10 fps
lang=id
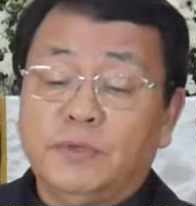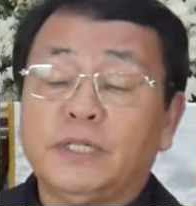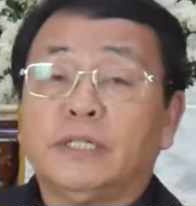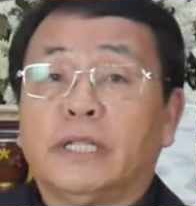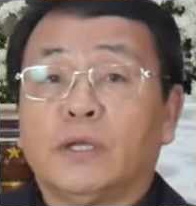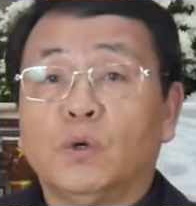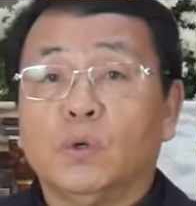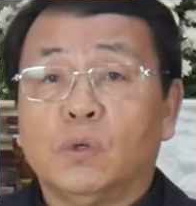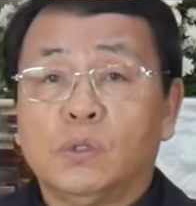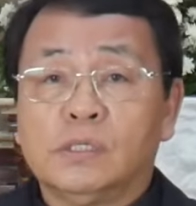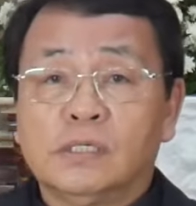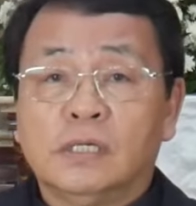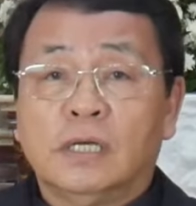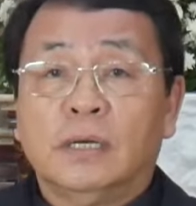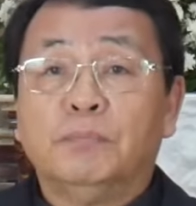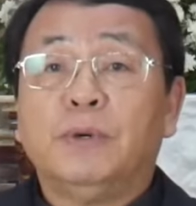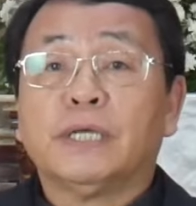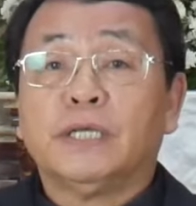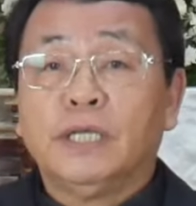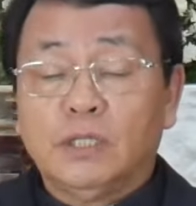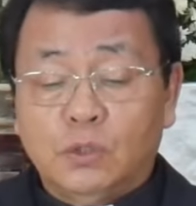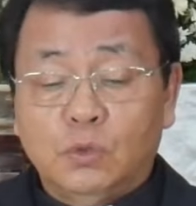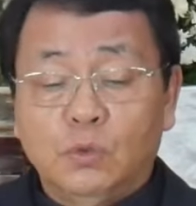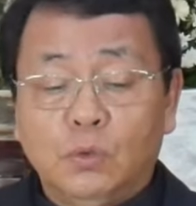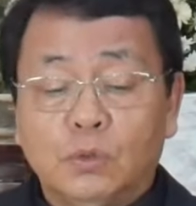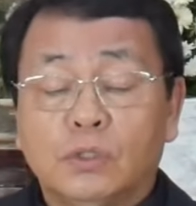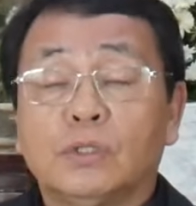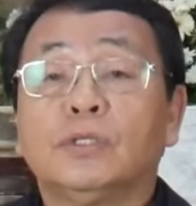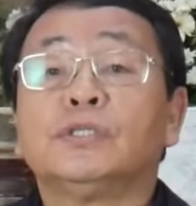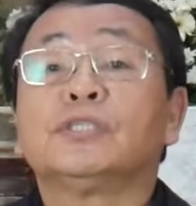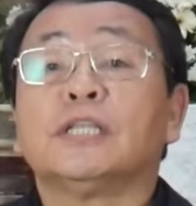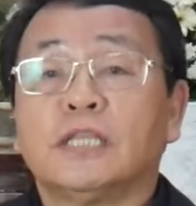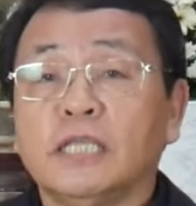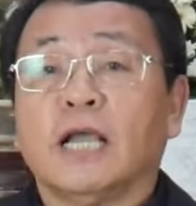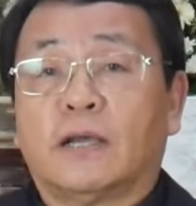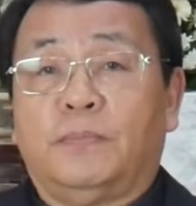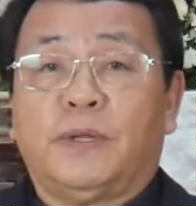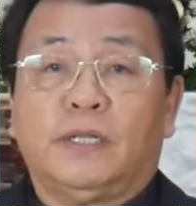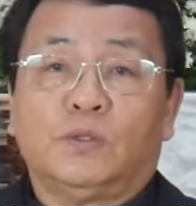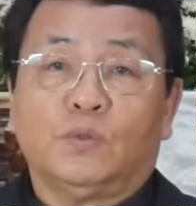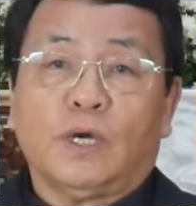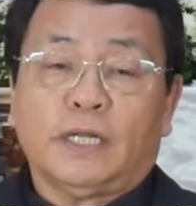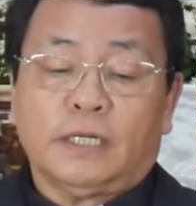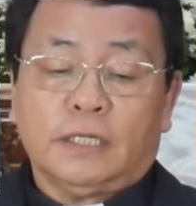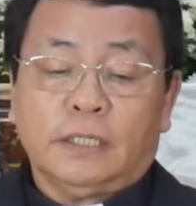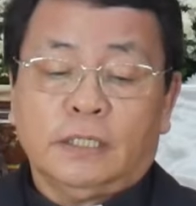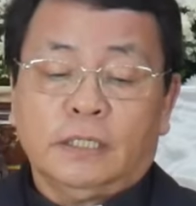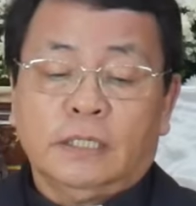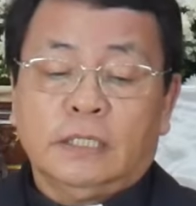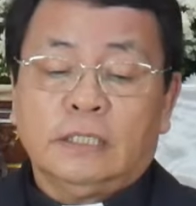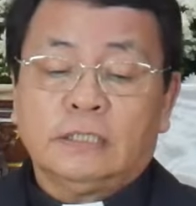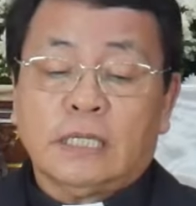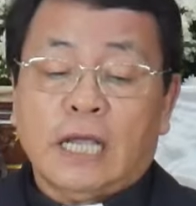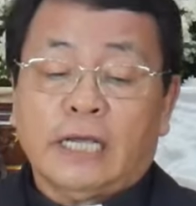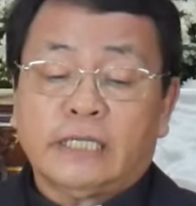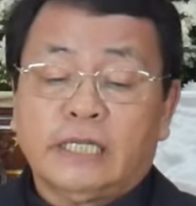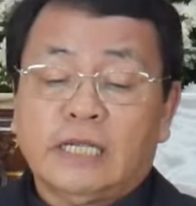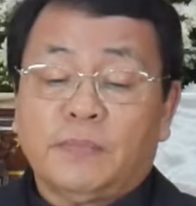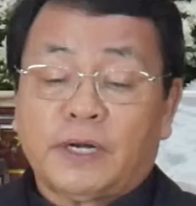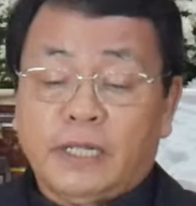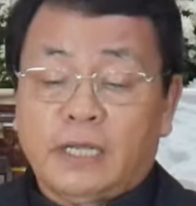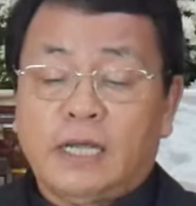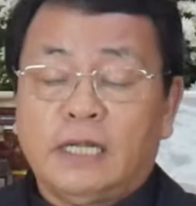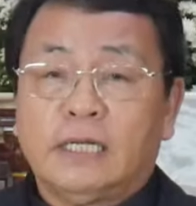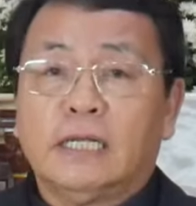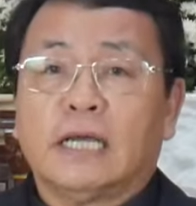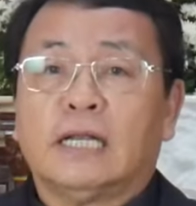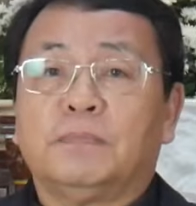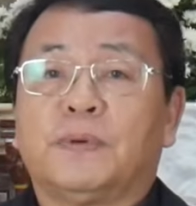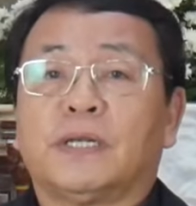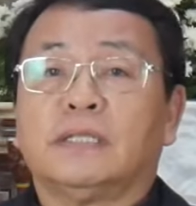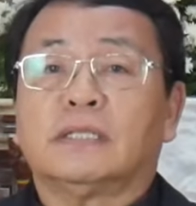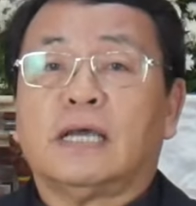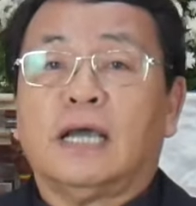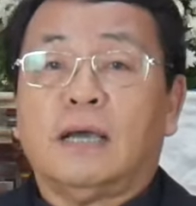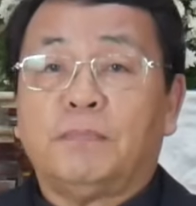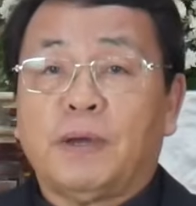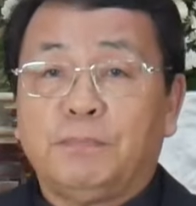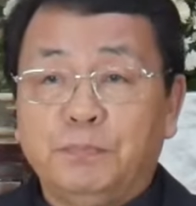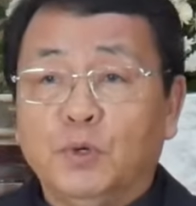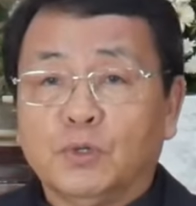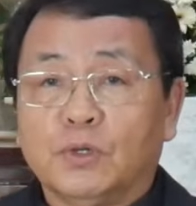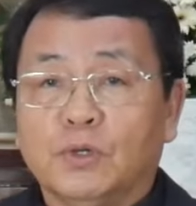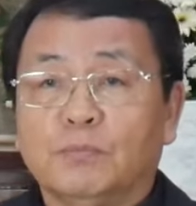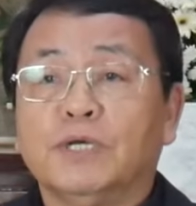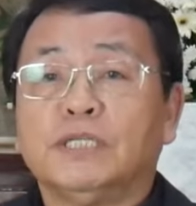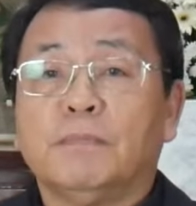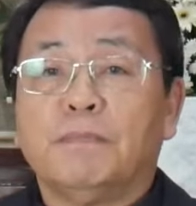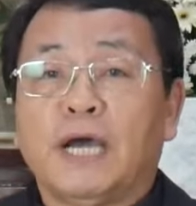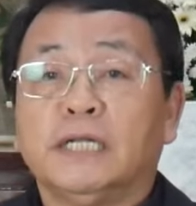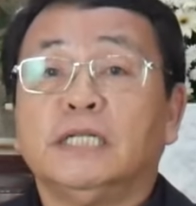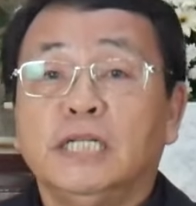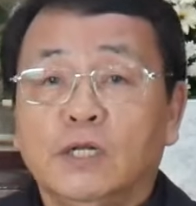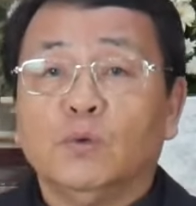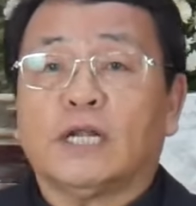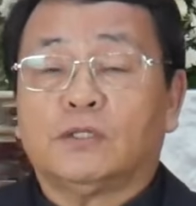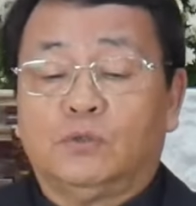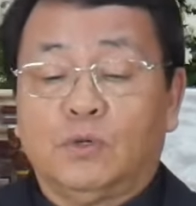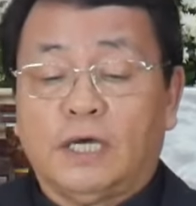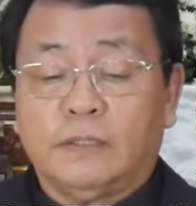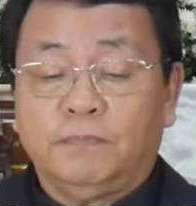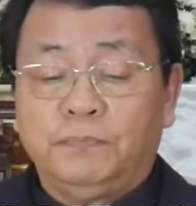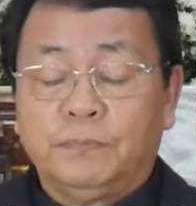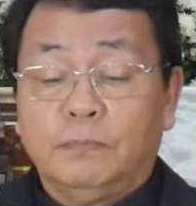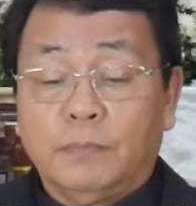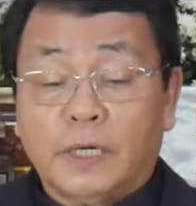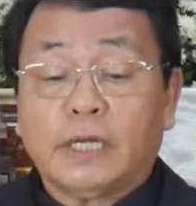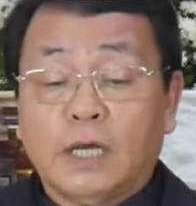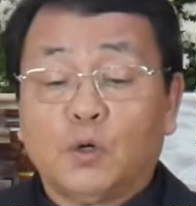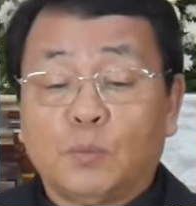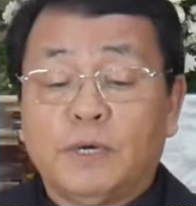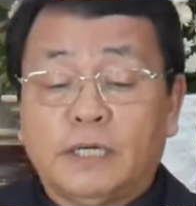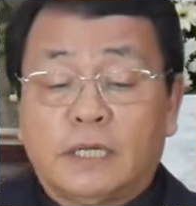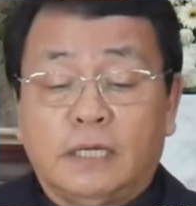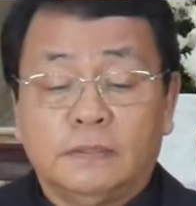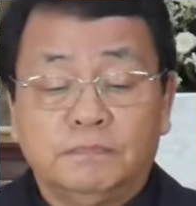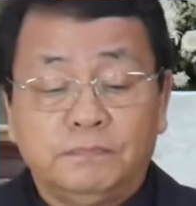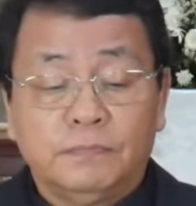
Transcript: Abednego begitu setia kepada Tuhan Akhirnya mereka dengan perintah apapun menyembah di luar Tuhan, mereka korbankan.